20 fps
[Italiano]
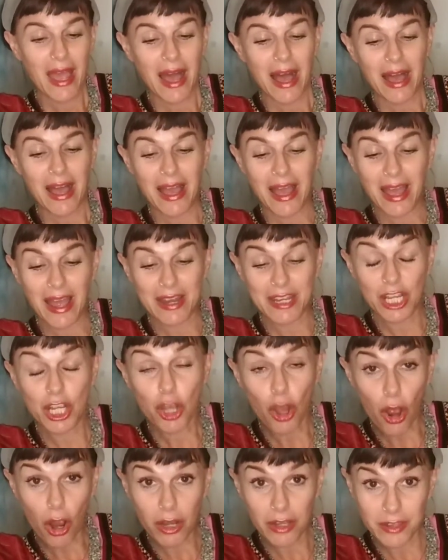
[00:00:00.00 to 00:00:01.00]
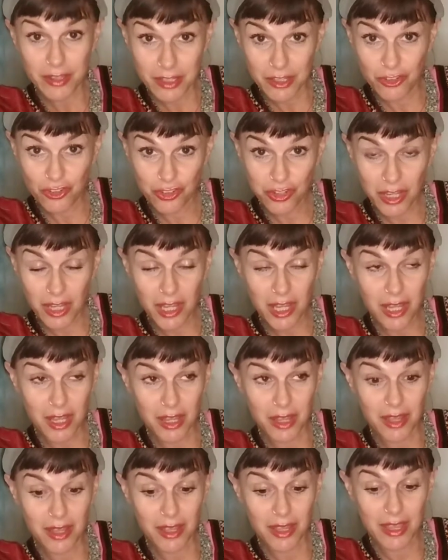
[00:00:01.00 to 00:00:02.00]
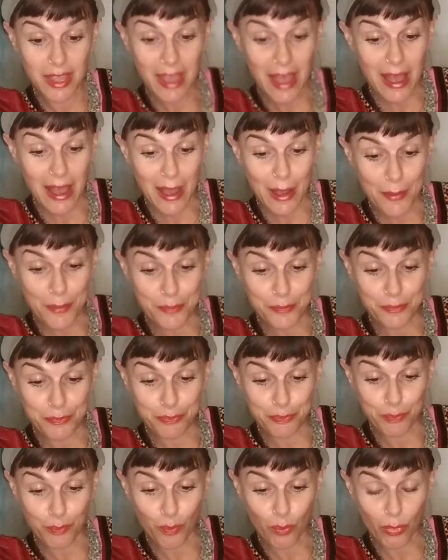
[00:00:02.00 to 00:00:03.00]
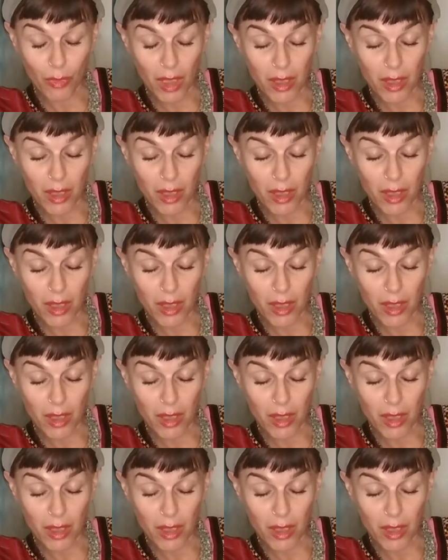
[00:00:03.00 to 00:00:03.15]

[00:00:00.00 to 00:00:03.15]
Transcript: Eh, Nicole dice eh, che um,